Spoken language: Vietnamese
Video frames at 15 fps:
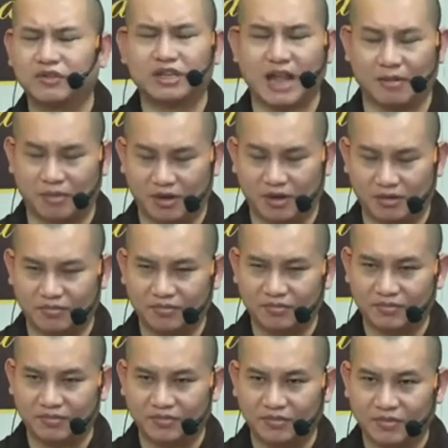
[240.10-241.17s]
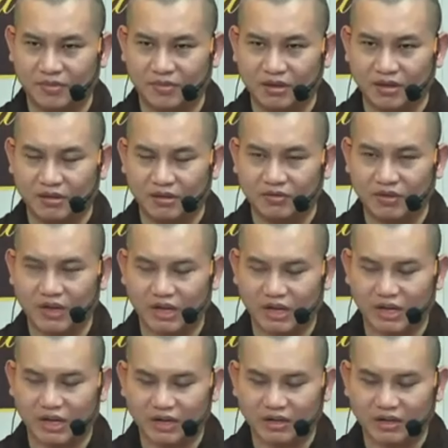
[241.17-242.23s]
lắm
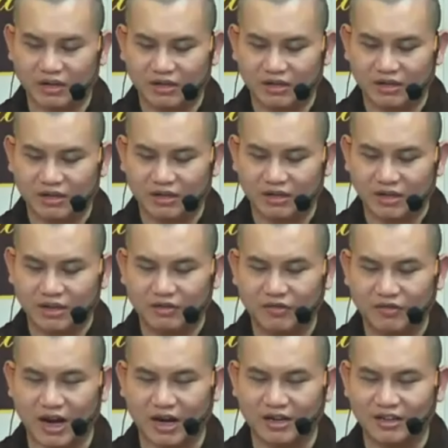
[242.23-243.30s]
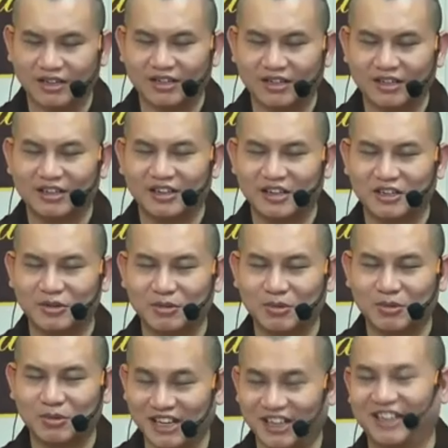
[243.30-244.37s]
vì phải nghiên cứu kỹ
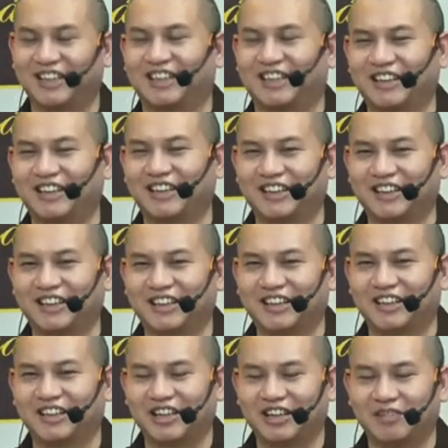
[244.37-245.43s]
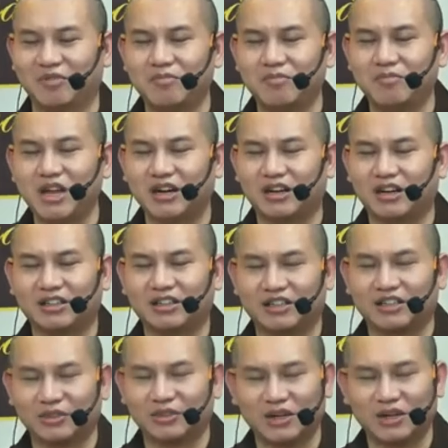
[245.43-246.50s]
thì mới biết được cái sơ suất ở
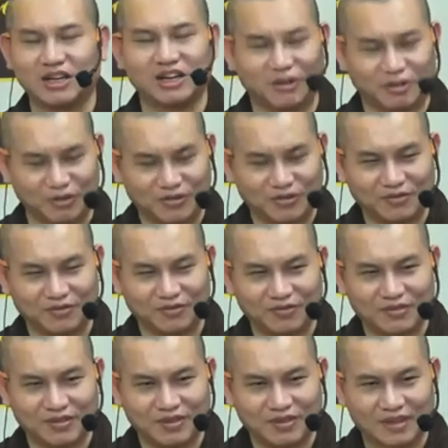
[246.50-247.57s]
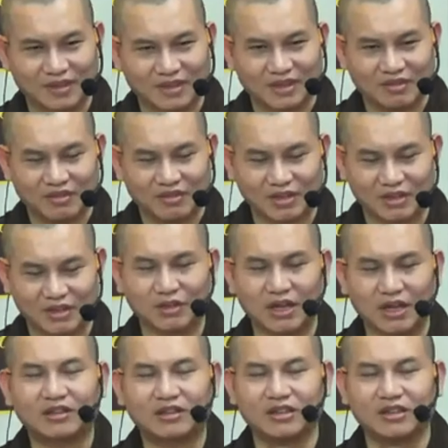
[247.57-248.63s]
đâu Và chúng ta tưởng
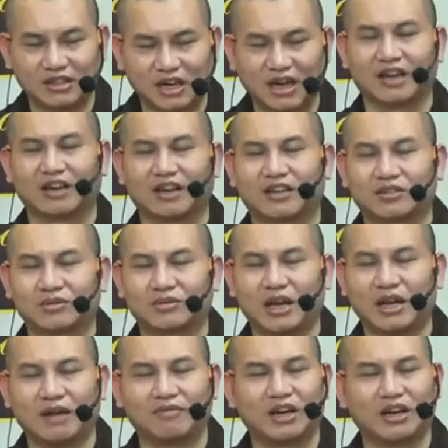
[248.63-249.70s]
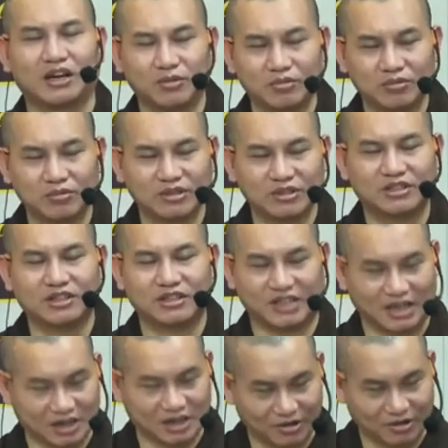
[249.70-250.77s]
rằng chúng ta làm vậy là đúng nhưng chưa chắc đâu
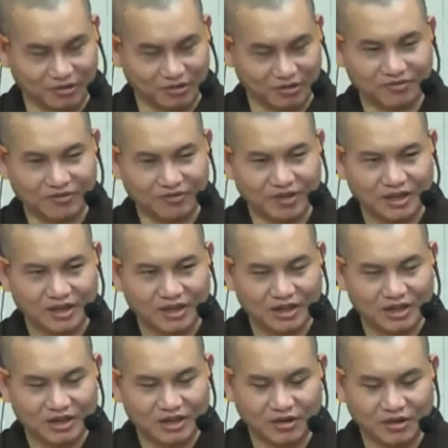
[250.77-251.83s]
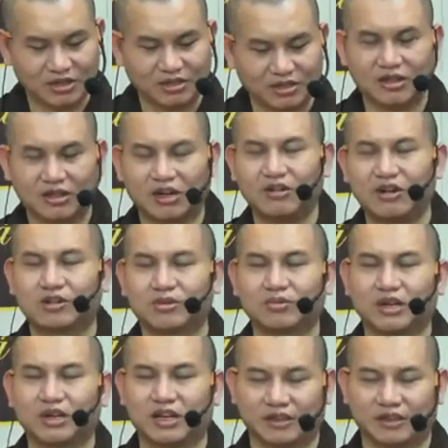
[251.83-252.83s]
con xin thưa rõ lại chúng này này